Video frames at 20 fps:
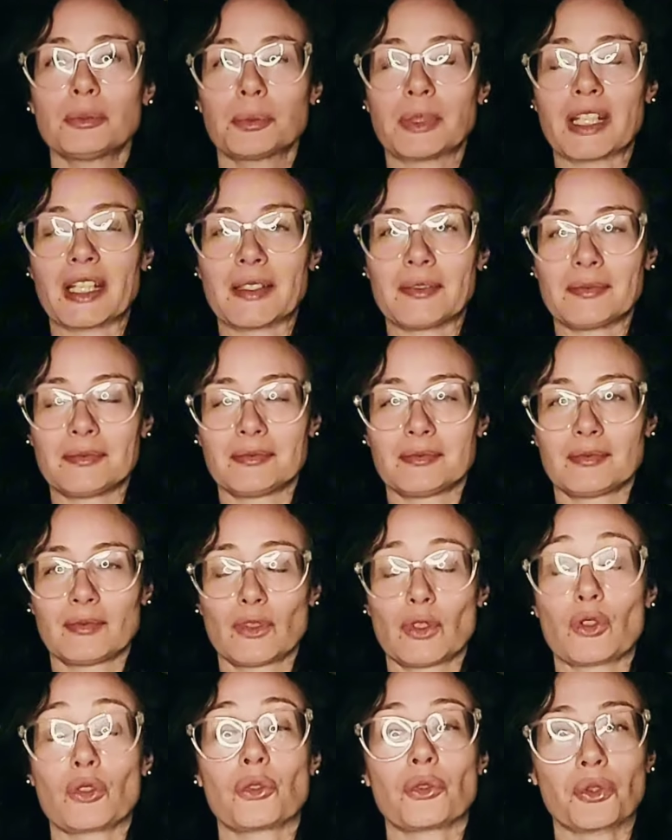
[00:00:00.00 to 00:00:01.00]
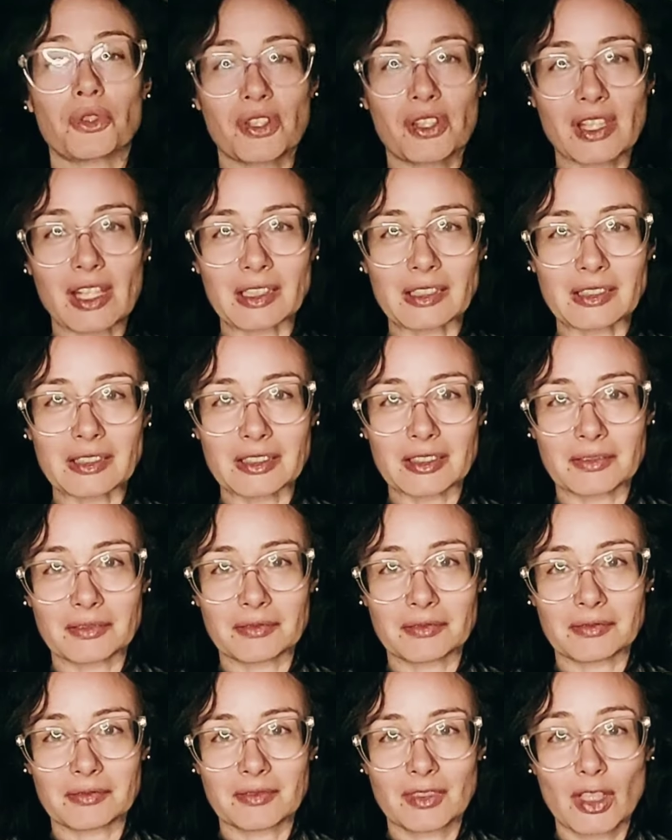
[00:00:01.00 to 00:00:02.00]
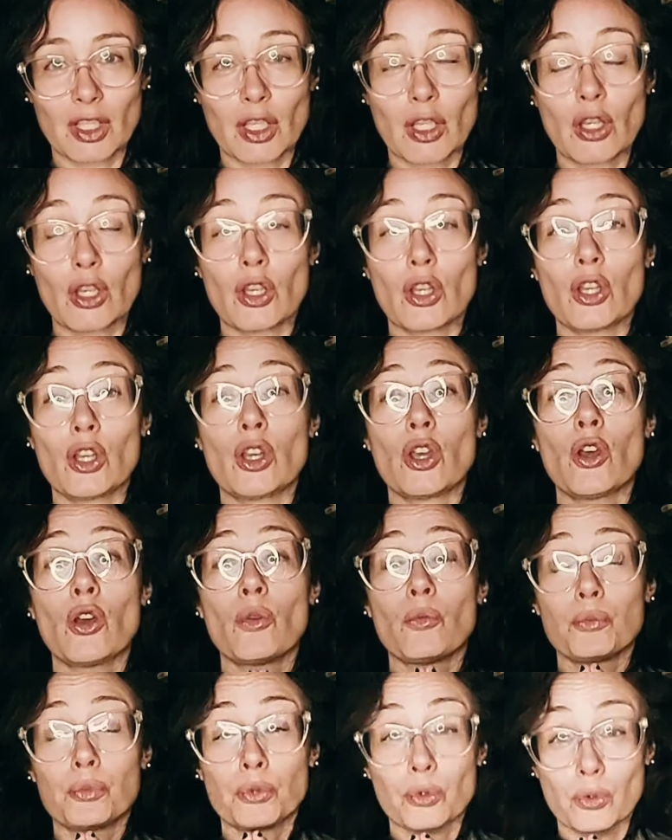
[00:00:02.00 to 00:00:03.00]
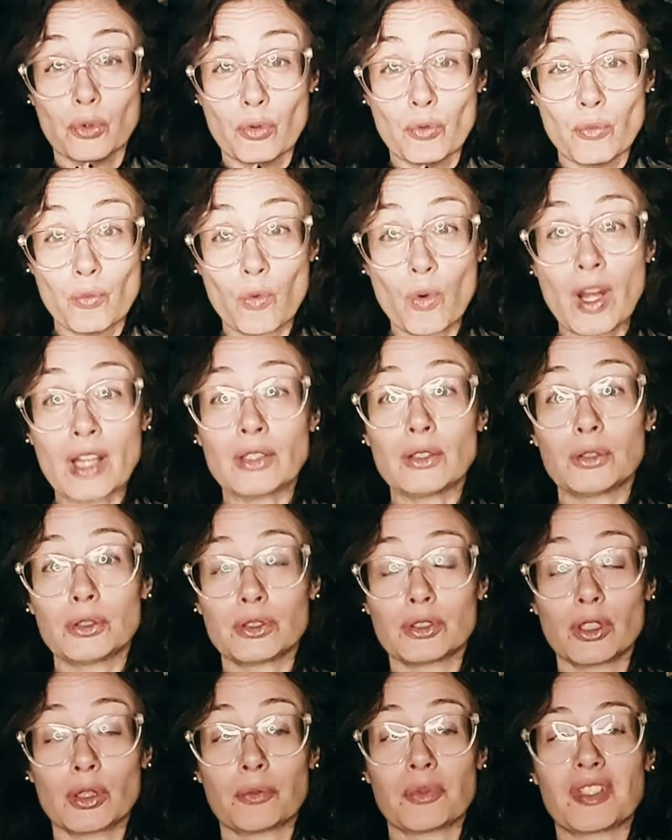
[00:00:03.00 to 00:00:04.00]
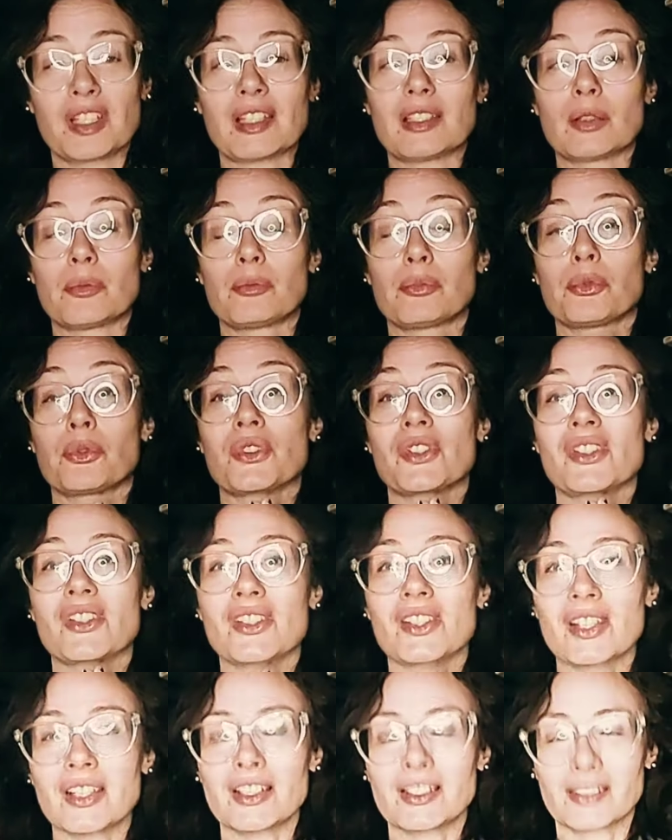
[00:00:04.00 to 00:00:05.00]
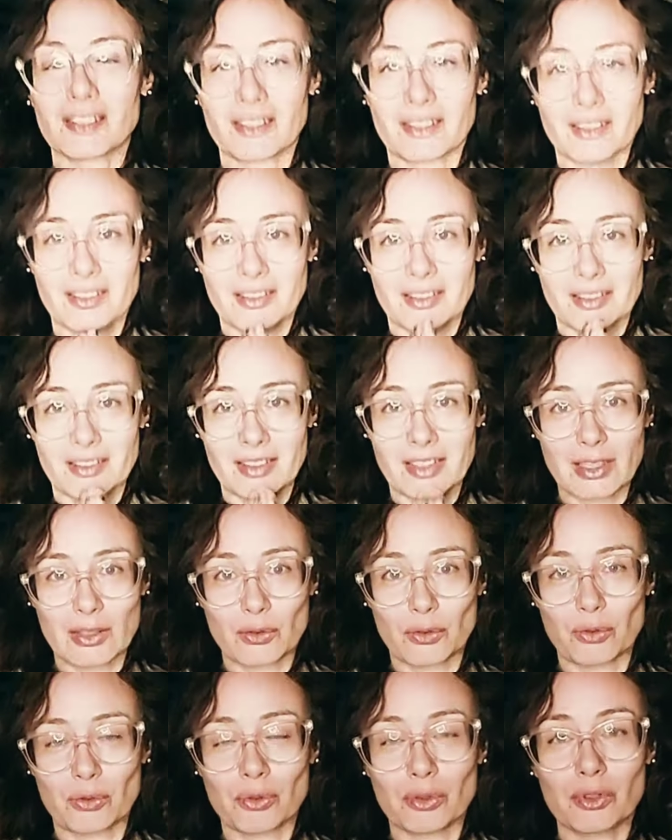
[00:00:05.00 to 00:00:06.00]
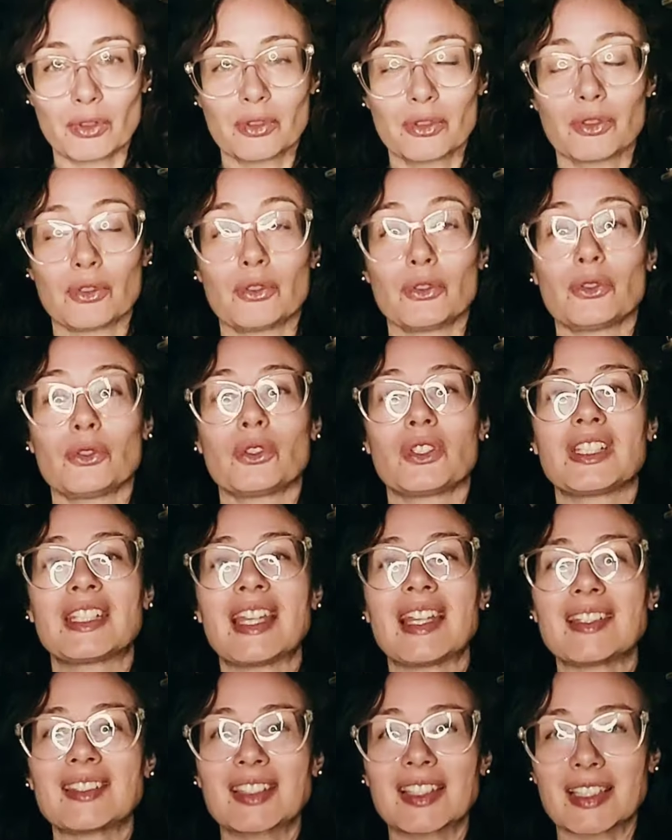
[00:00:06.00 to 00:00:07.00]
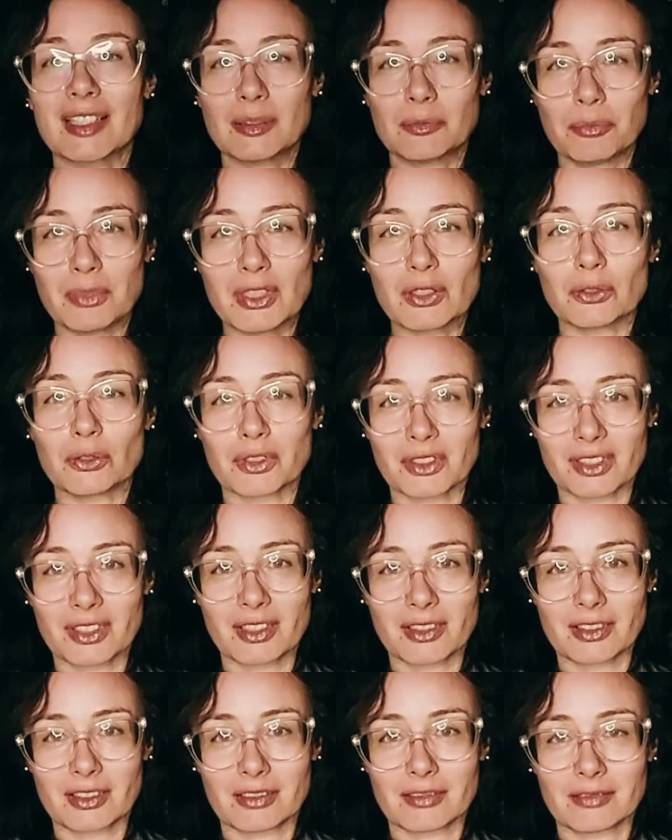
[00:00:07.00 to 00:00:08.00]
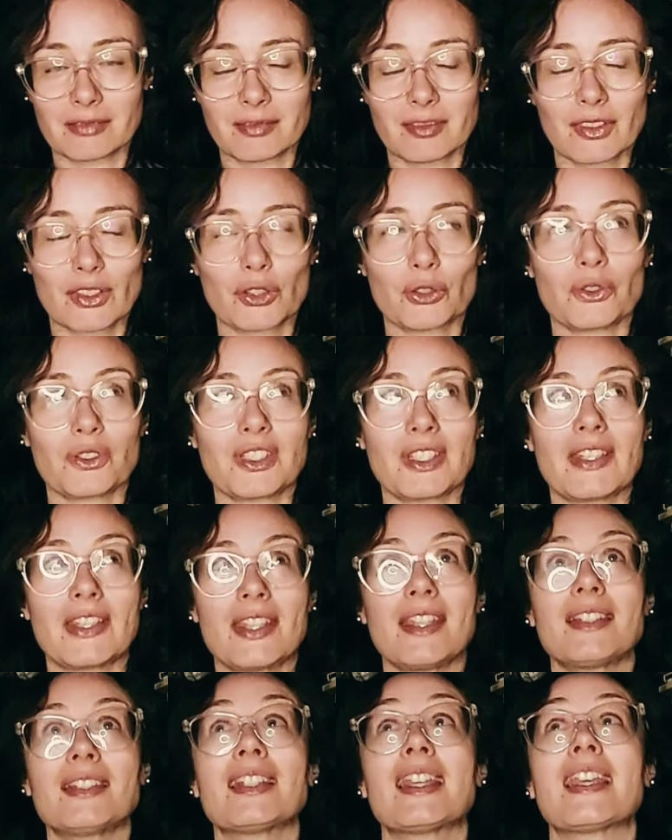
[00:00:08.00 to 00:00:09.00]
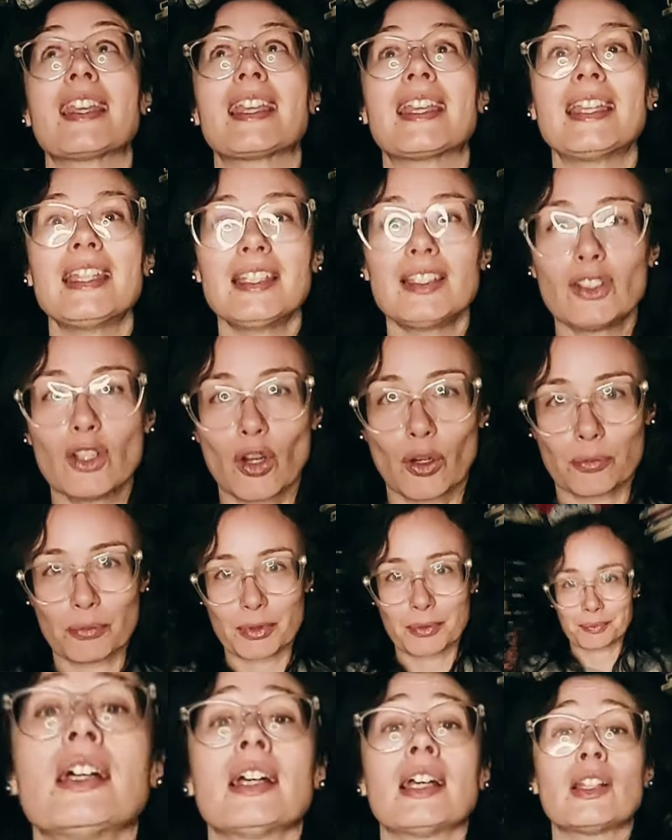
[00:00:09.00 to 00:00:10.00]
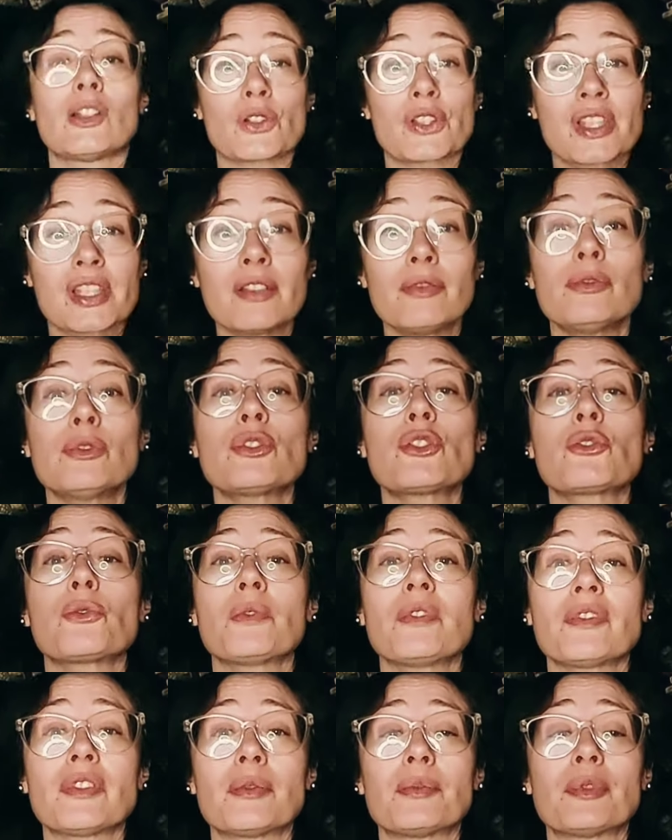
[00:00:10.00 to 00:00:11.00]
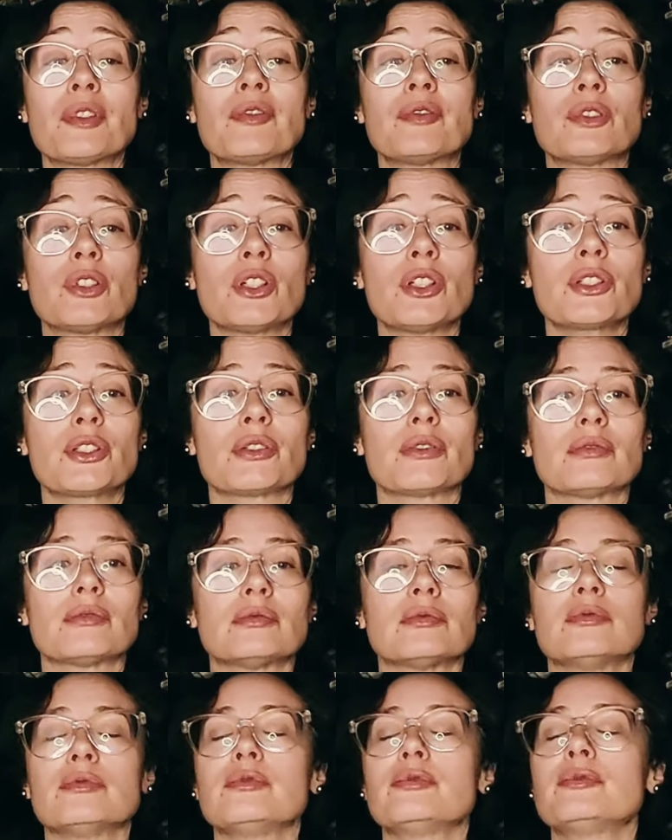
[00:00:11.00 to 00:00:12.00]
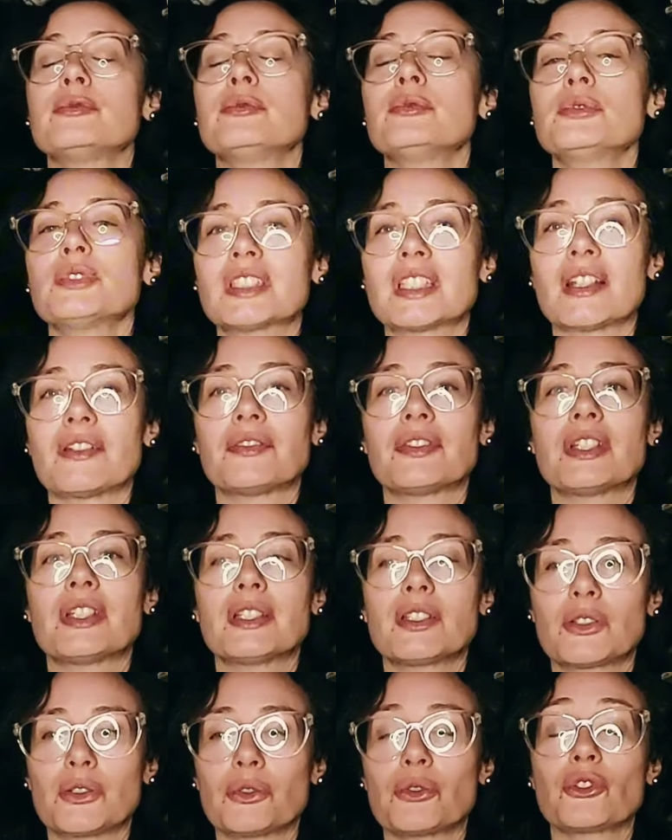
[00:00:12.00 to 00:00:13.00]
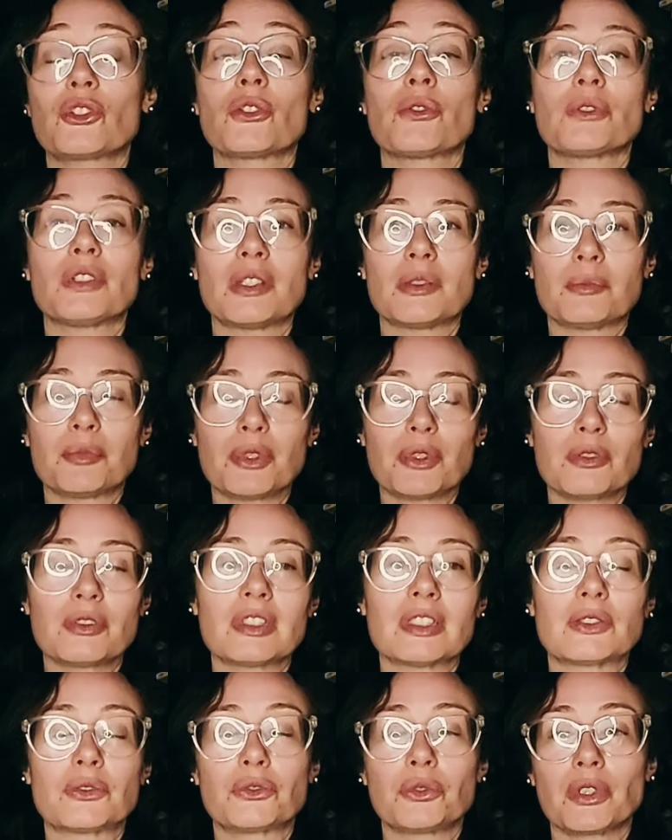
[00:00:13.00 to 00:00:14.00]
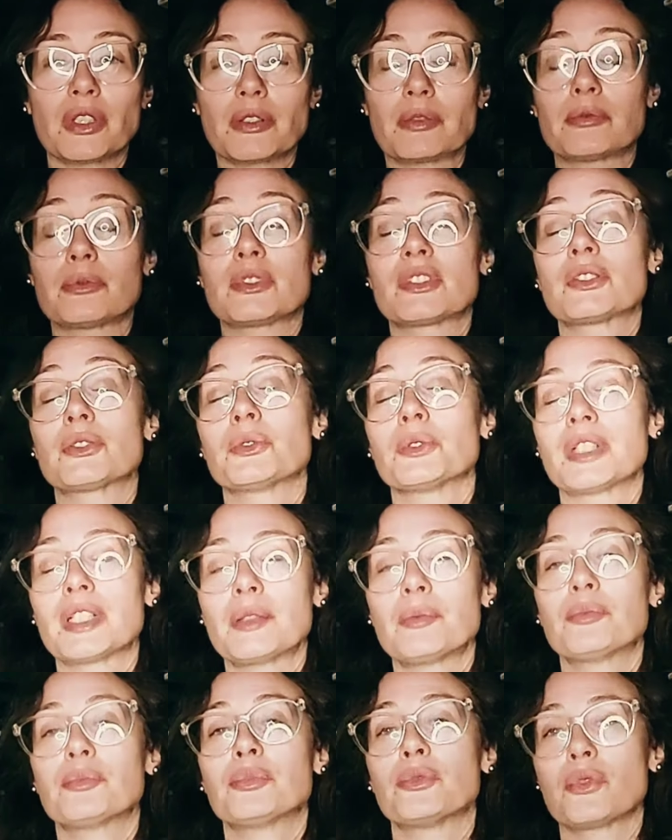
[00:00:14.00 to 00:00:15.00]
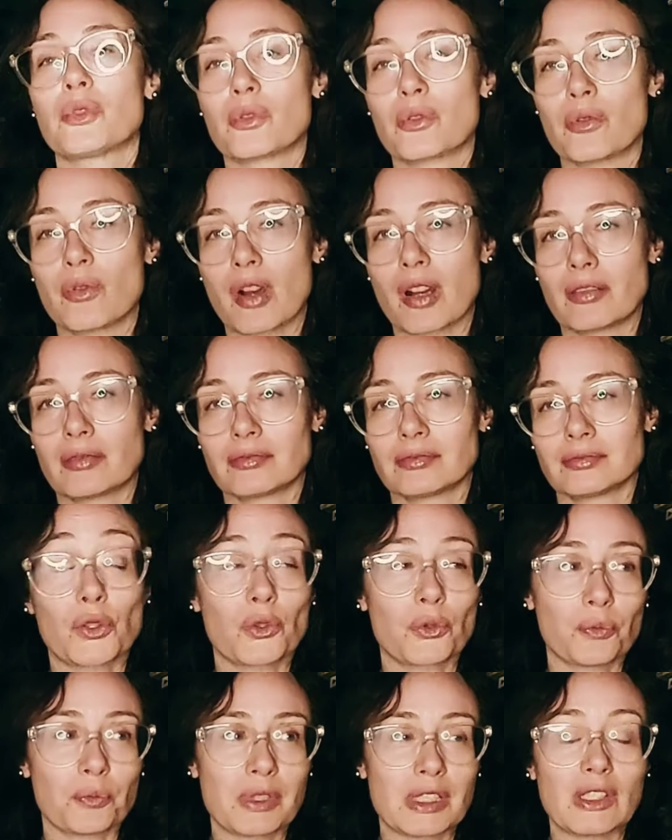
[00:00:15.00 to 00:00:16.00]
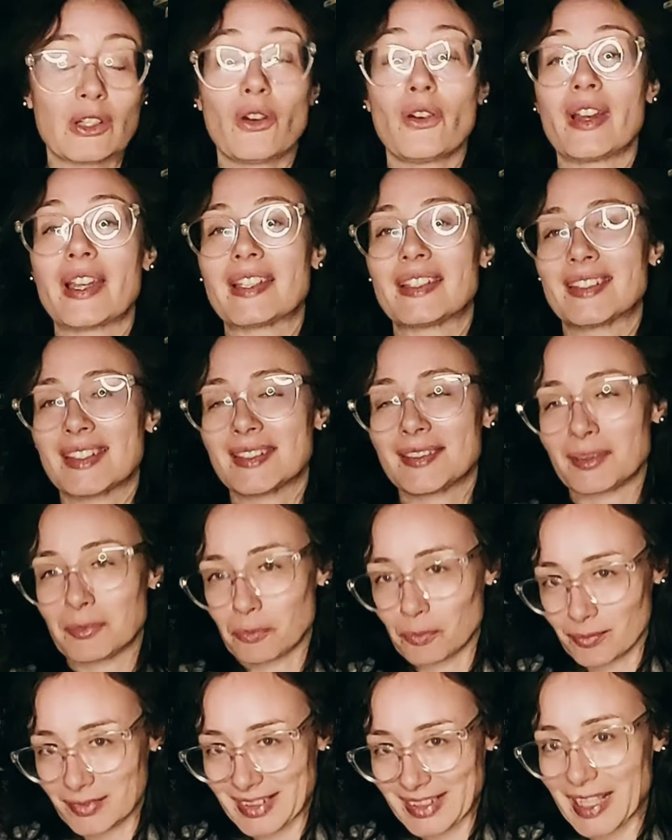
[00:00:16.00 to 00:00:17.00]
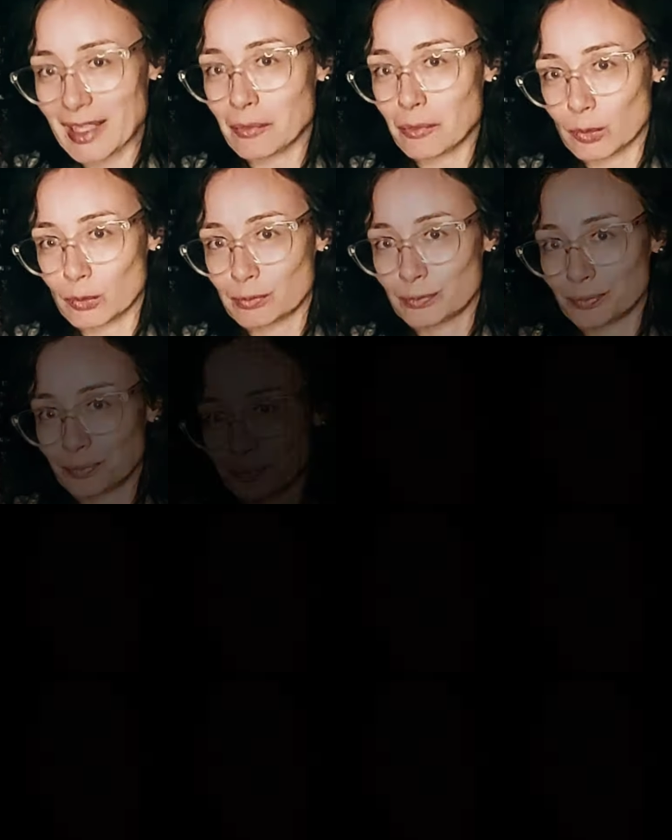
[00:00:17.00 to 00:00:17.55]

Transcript: prêt. Sur 5, pour le mois d'octobre, c'est-à-dire pour 5 lectures, de 4,5 sur 5, ce qui est énorme. Alors, si vous suivez mes vlogs, vous savez que j'ai eu des bonnes lectures et vous saurez pourquoi. Ce bilan a été très bon.